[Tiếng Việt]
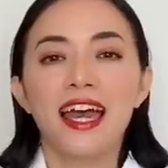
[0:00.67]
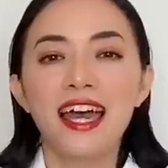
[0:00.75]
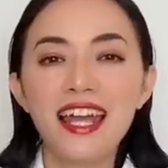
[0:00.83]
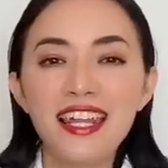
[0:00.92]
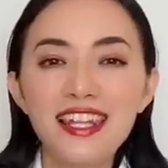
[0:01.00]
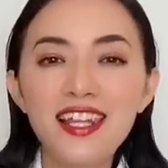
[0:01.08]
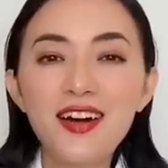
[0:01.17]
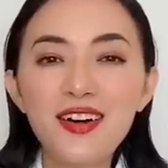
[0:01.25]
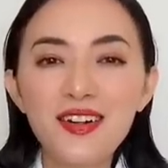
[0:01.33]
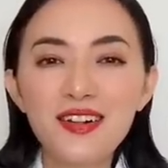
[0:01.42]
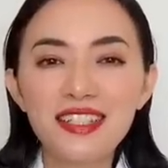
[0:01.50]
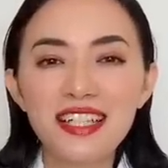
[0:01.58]

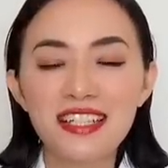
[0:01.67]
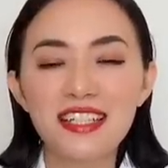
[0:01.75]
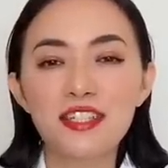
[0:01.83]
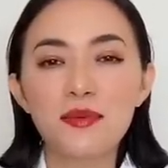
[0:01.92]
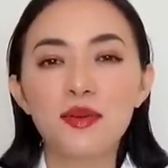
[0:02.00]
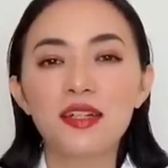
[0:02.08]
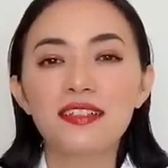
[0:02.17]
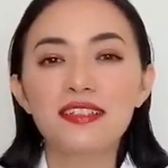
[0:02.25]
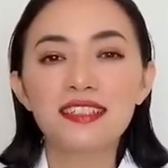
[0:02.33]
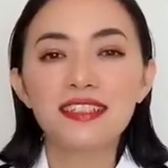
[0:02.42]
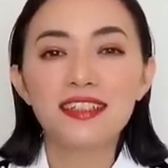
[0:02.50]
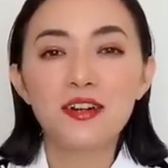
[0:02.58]
Hello, Tina xin chào mọi
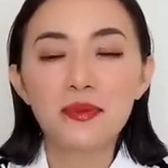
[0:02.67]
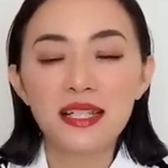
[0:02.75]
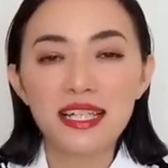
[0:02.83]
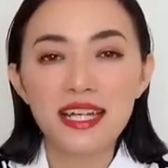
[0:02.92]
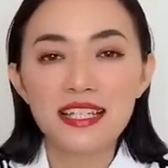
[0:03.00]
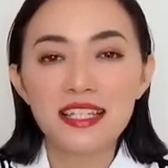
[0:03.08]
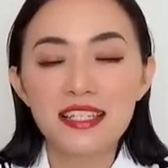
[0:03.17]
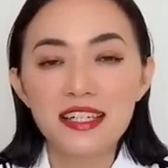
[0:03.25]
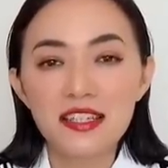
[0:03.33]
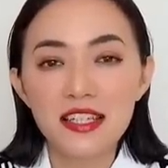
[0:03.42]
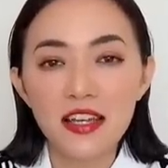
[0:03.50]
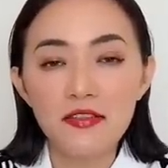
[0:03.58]
người. Hôm nay Tina sẽ chia
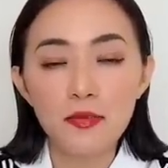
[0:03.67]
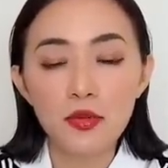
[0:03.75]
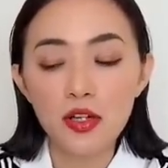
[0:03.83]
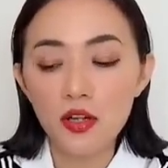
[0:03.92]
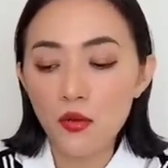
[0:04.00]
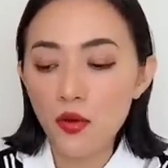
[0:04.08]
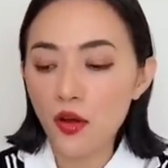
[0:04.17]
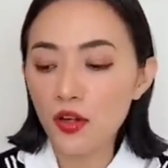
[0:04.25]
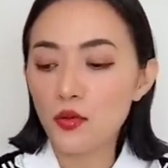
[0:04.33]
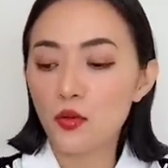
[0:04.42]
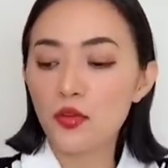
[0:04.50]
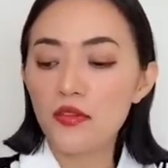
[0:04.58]
sẻ về một cái câu hỏi
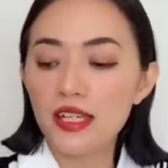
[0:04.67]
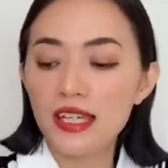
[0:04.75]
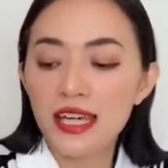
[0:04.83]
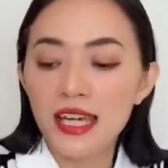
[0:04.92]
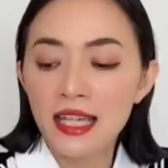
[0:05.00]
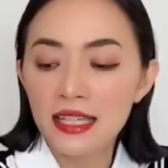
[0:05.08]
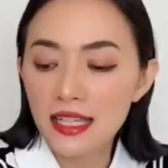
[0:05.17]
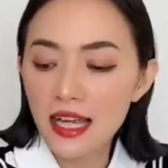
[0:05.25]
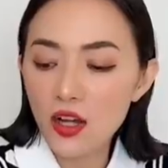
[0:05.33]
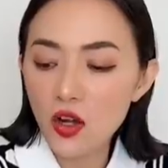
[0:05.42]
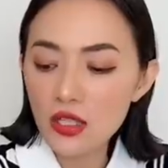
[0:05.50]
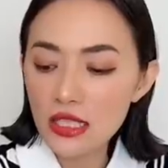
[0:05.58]
của quý vị. Tina
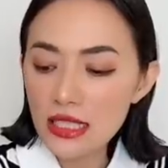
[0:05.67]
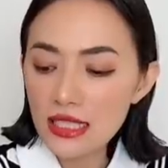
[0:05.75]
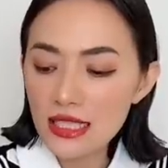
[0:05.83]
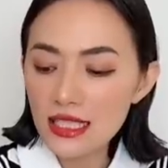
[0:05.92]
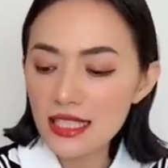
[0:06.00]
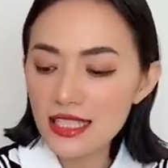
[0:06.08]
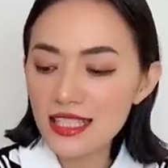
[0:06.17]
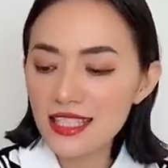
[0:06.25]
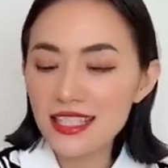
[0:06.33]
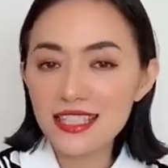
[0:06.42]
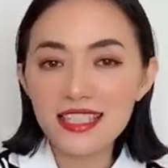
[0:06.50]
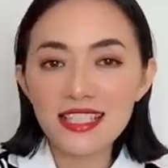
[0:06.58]
có rất rất rất
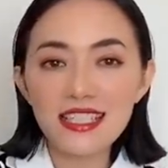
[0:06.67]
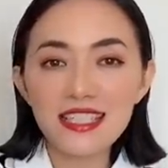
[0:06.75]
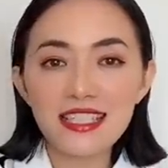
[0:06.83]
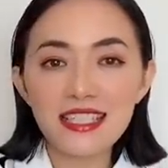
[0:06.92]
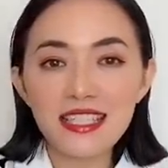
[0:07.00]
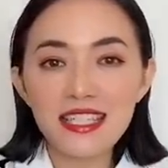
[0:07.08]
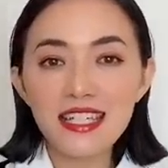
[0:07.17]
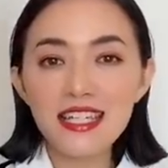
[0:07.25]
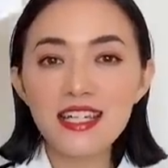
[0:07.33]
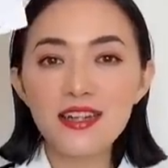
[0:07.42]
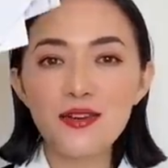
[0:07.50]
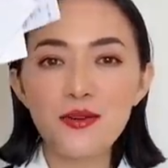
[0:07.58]
rất rất
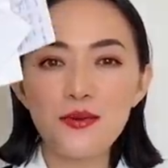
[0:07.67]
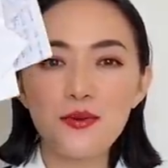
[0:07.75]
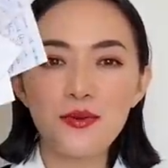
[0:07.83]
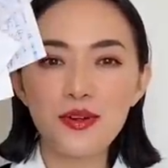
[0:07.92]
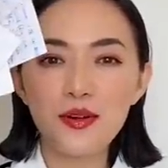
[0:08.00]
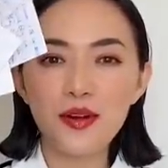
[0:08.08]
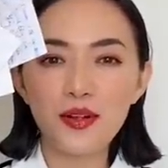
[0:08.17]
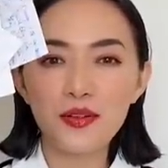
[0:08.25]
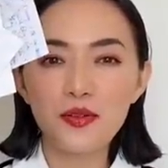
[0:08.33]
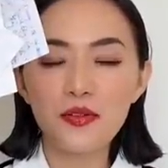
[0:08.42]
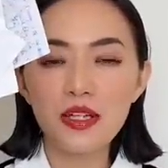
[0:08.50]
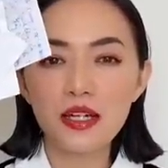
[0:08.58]
nhiều câu hỏi của
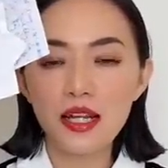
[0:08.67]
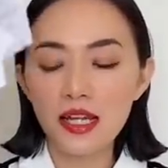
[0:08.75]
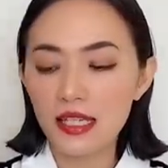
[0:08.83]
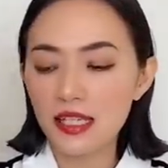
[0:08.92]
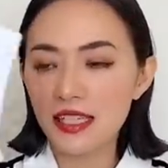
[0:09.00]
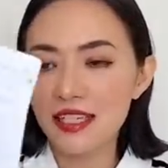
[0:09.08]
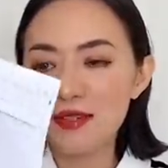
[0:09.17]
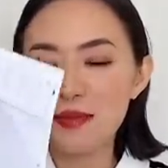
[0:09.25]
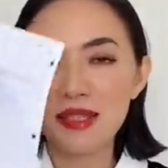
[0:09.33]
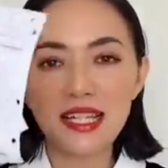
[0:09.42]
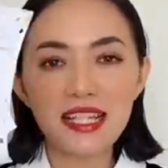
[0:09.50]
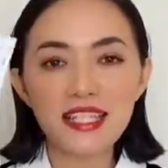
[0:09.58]
quý vị ở đây nhưng mà
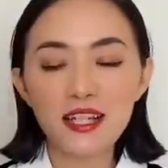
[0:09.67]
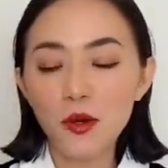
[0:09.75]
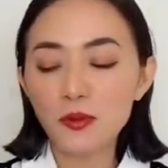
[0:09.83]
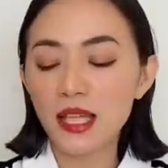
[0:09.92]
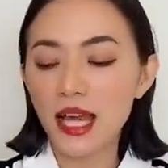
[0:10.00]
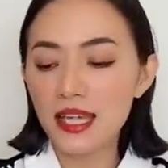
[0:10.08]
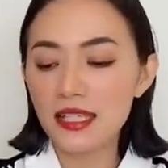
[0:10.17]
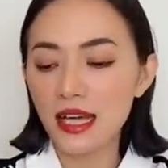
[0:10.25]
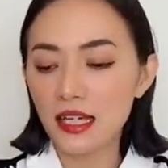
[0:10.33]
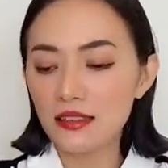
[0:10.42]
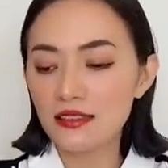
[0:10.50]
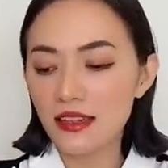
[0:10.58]
Tina sẽ không thể trả
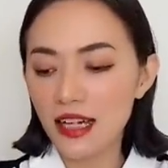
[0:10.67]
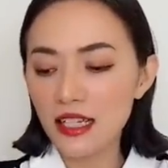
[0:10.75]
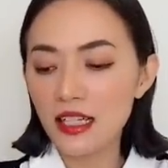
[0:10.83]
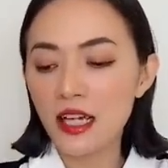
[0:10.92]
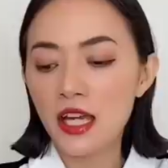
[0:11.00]
lời được hết.